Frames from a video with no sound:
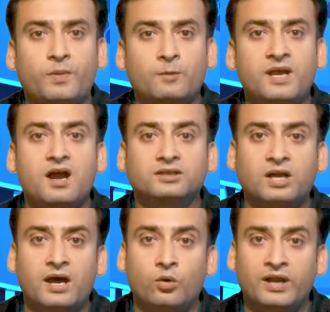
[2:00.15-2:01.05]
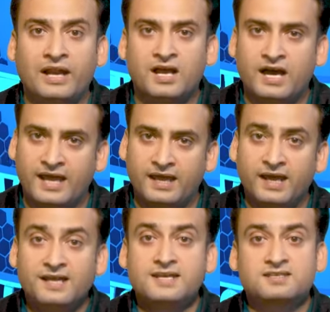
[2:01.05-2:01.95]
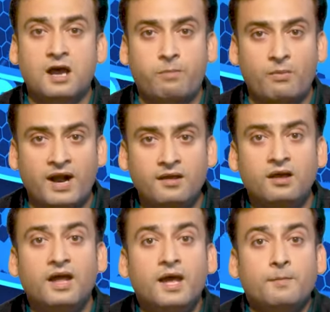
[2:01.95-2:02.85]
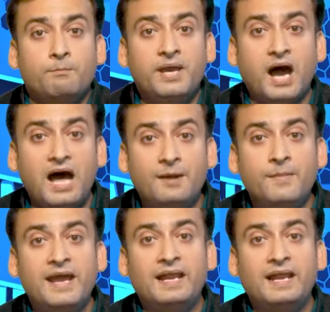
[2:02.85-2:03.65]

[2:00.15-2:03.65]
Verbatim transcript: पर भी खतरा होने लगा है जिसका प्रमाण बिहार में